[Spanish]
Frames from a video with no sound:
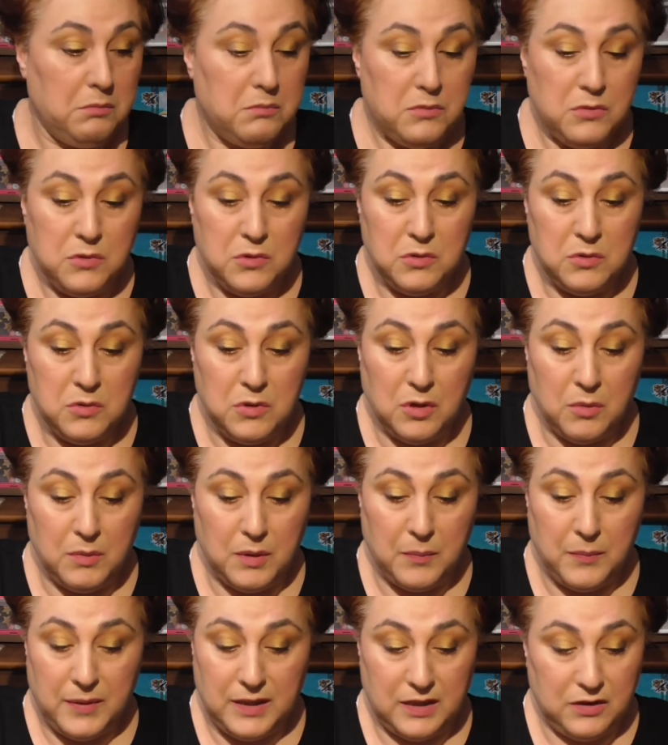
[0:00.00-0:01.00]
No
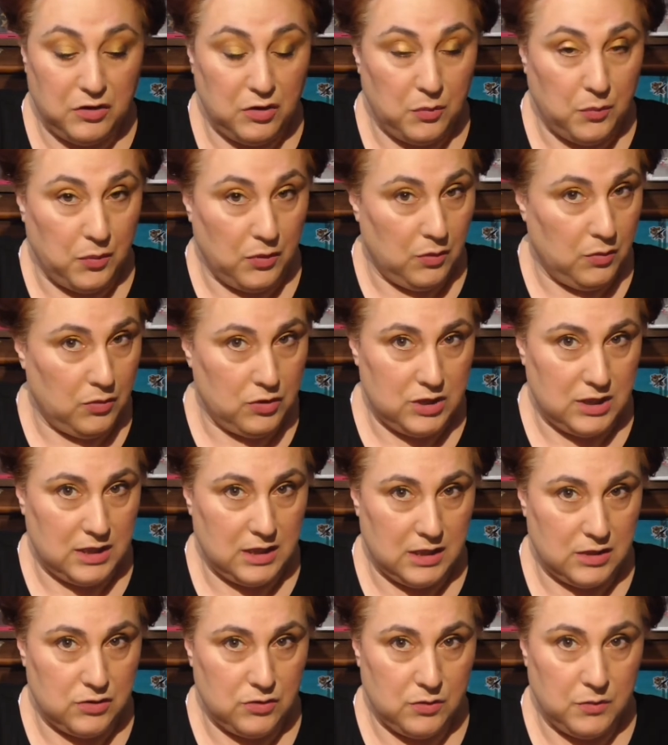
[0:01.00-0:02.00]
me han parecido
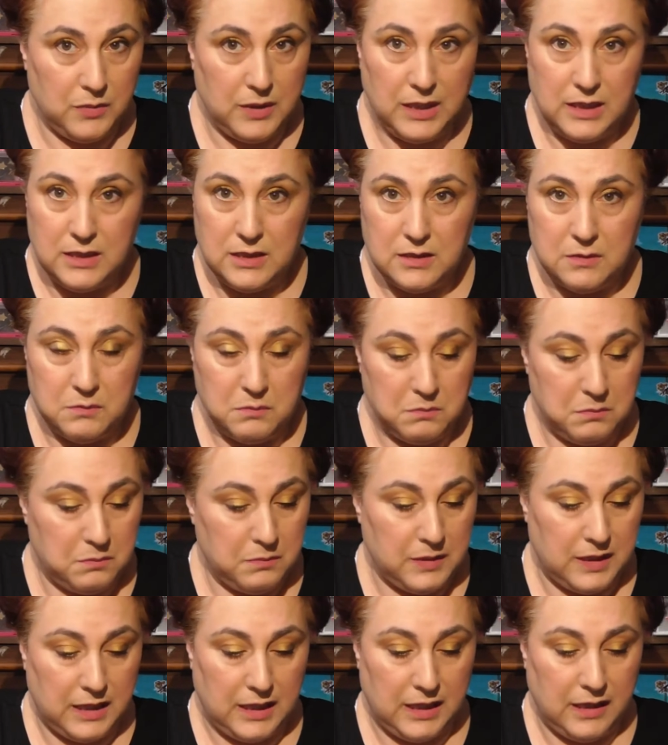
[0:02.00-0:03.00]
polvosas las sombras,
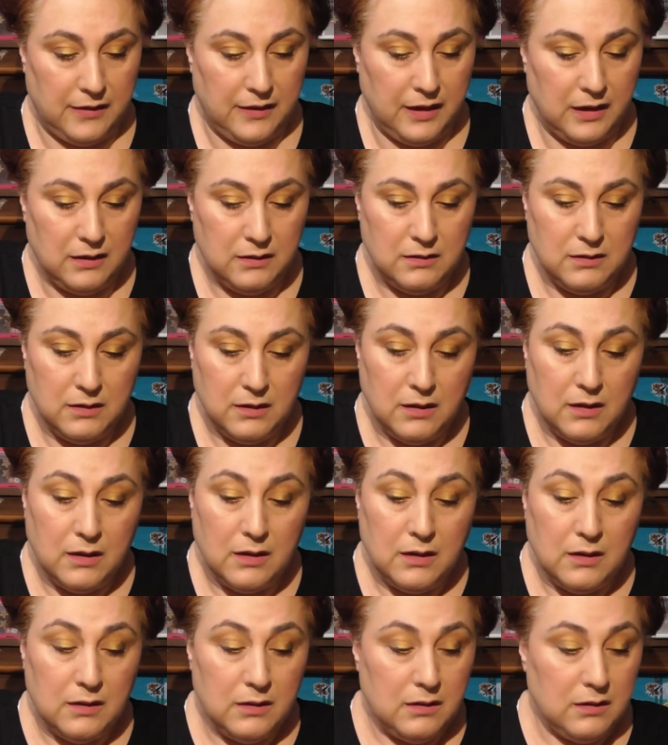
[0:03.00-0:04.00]
para nada.
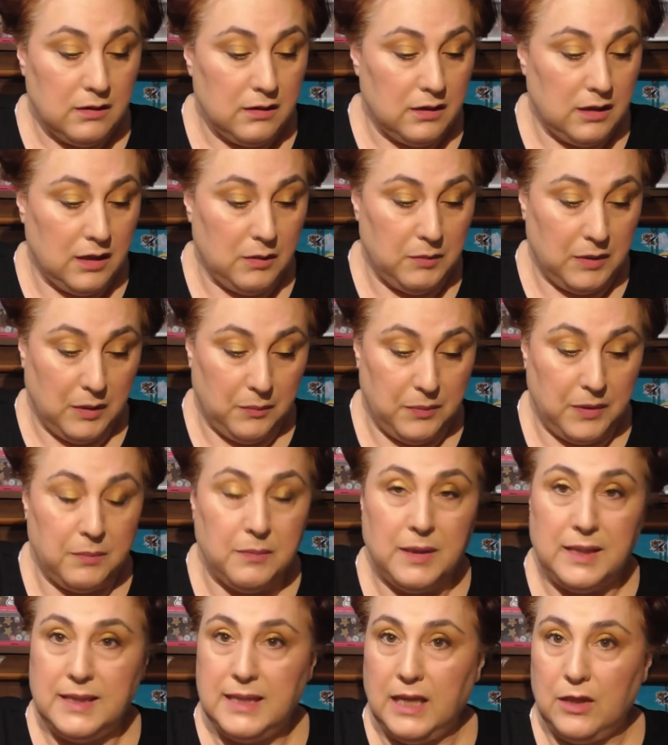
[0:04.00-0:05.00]
Y me ha
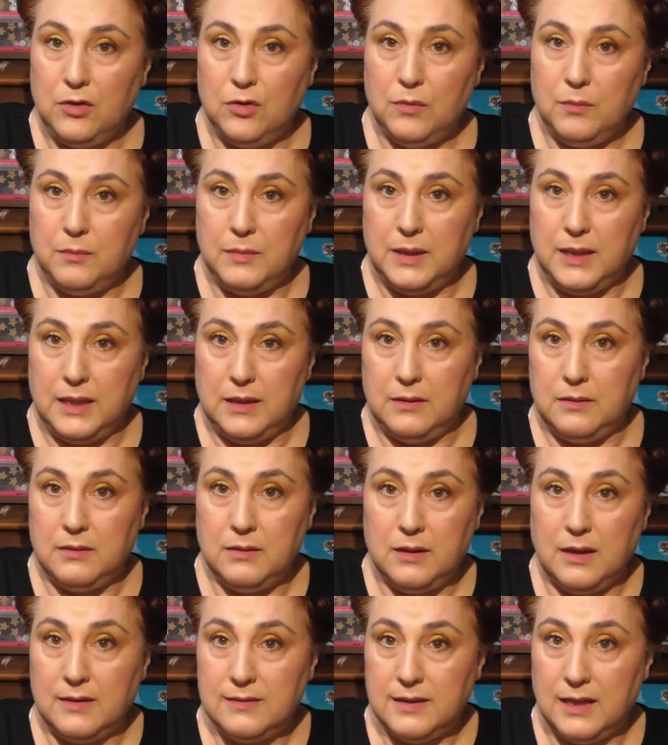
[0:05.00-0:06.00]
pigmentado bien,
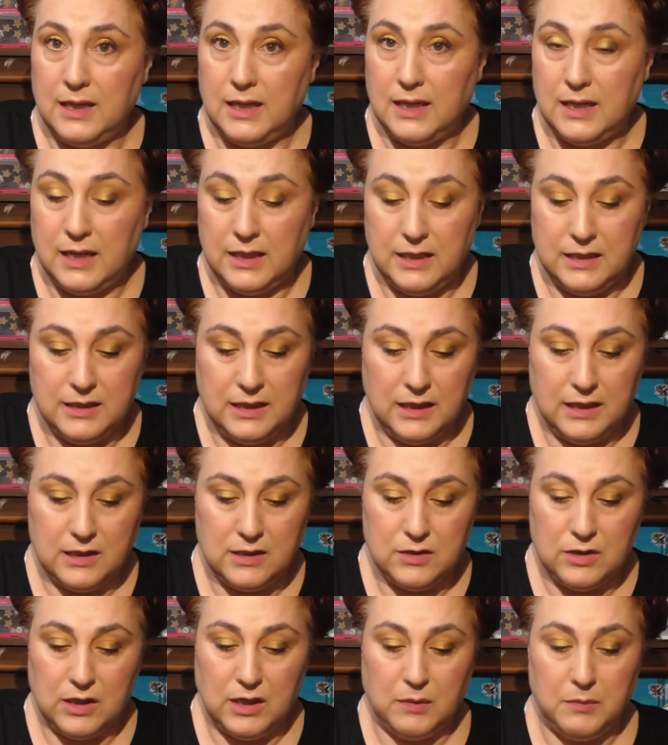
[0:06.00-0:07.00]
hasta la clarita,
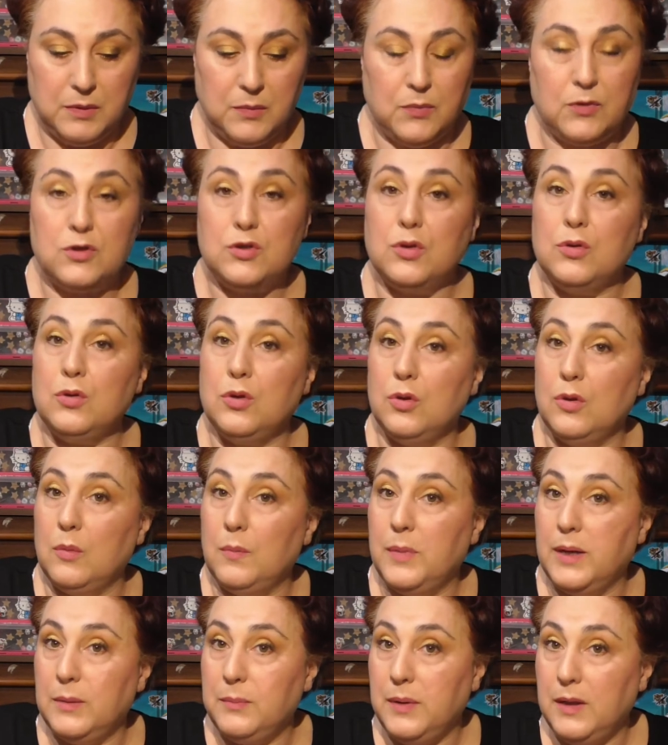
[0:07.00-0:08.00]
que es la que me he puesto en todo el
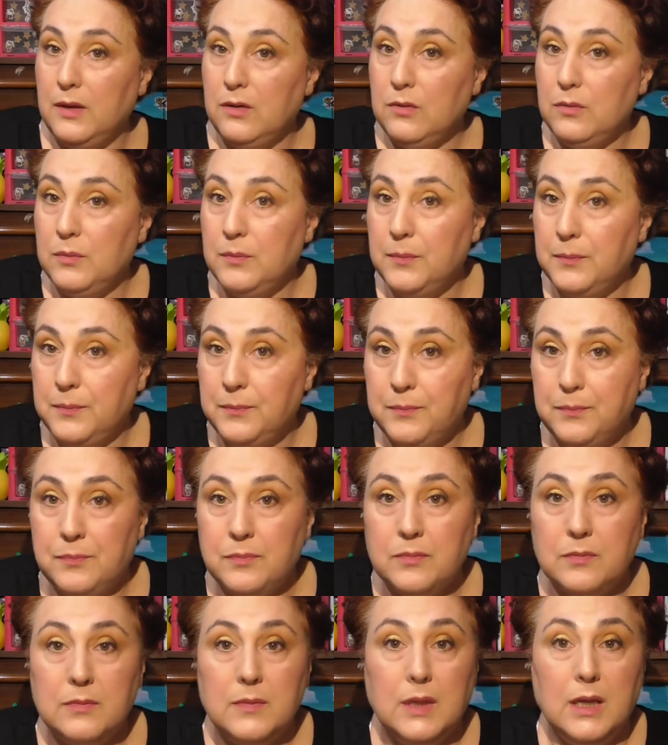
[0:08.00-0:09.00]
párpado.
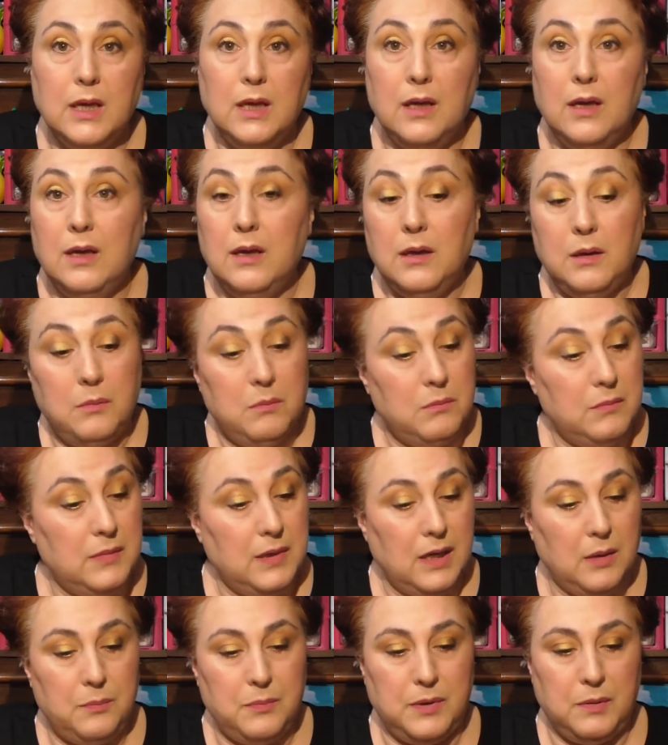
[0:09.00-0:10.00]

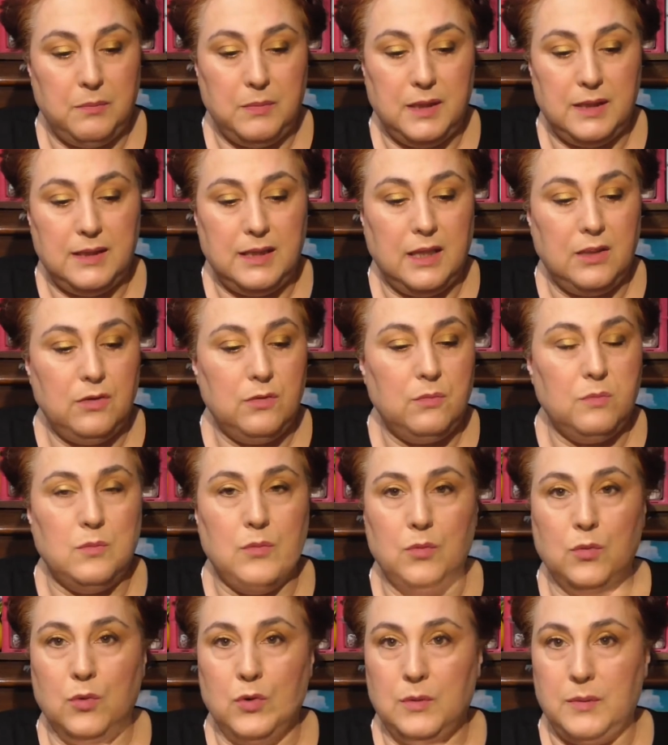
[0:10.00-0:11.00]
Me ha pigmentado
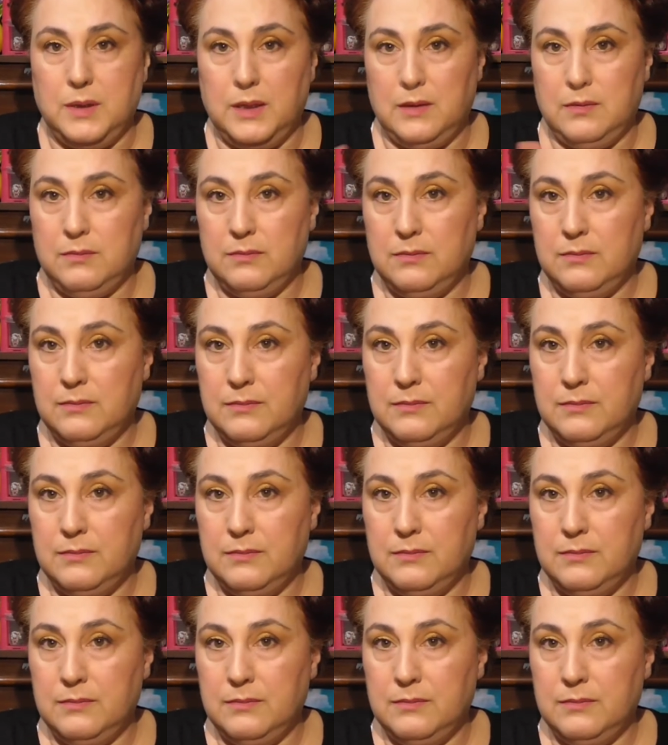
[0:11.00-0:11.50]
muy bien.